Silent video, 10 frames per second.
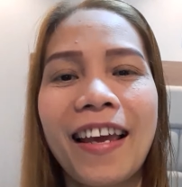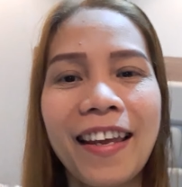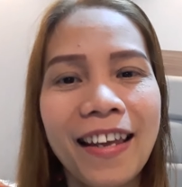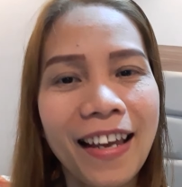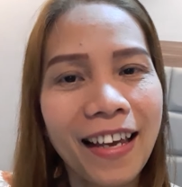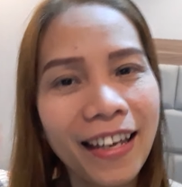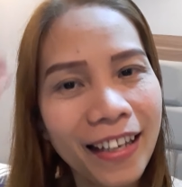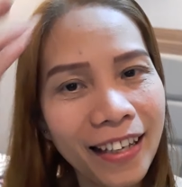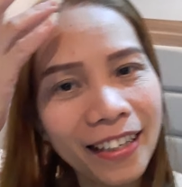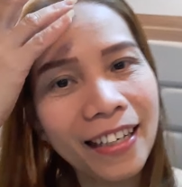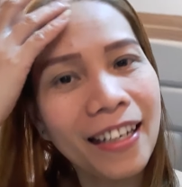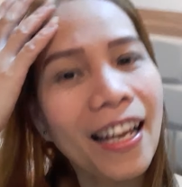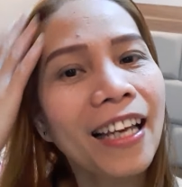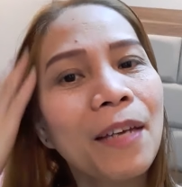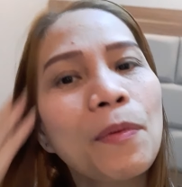Ayan
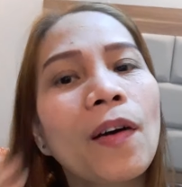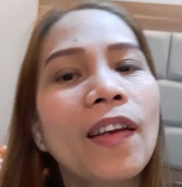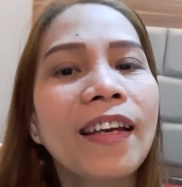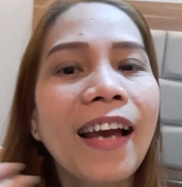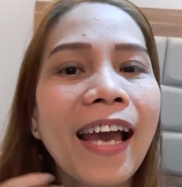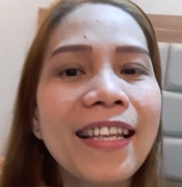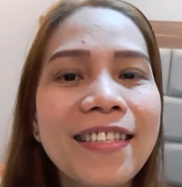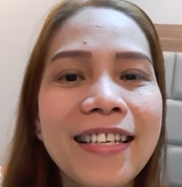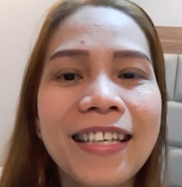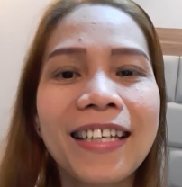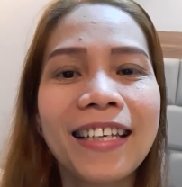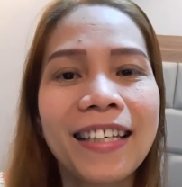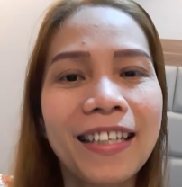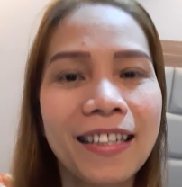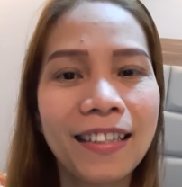sabi mo ako
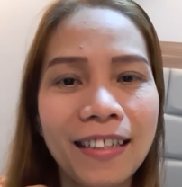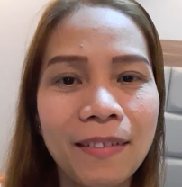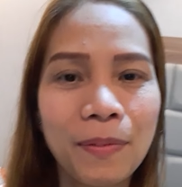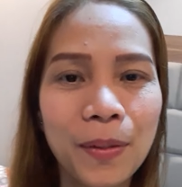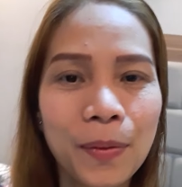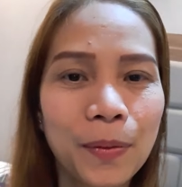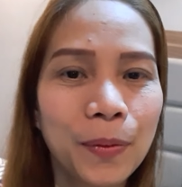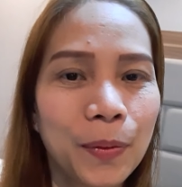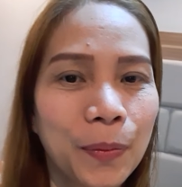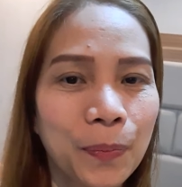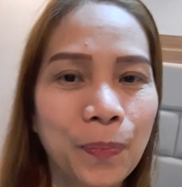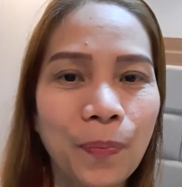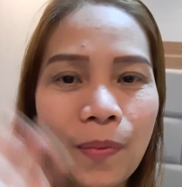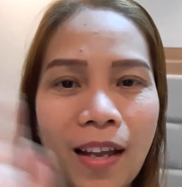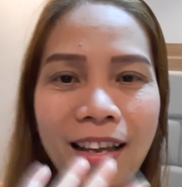I love you.
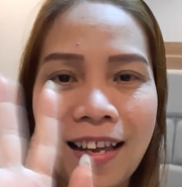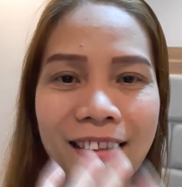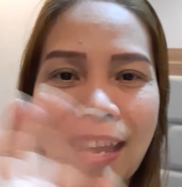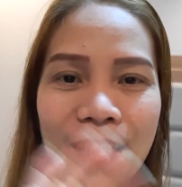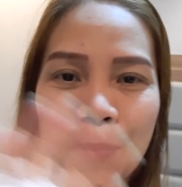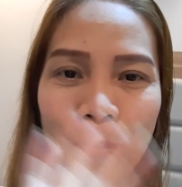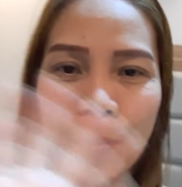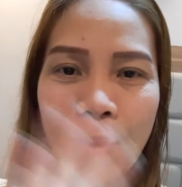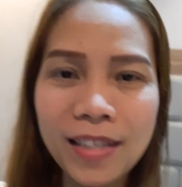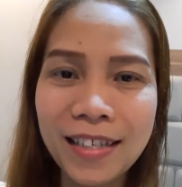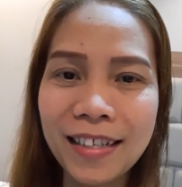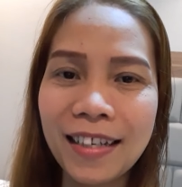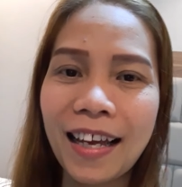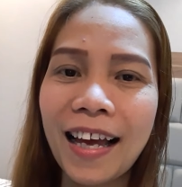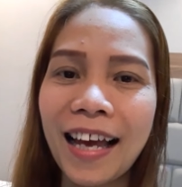Thanks for watching,
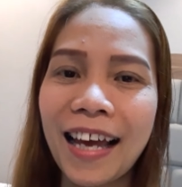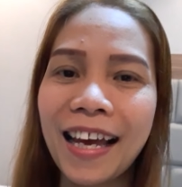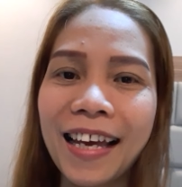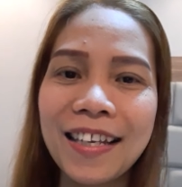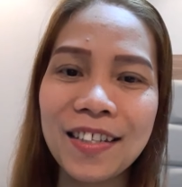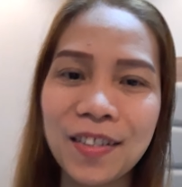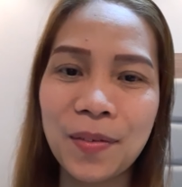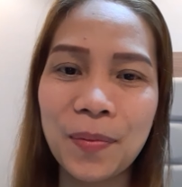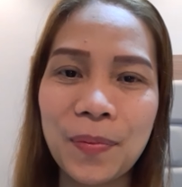guys!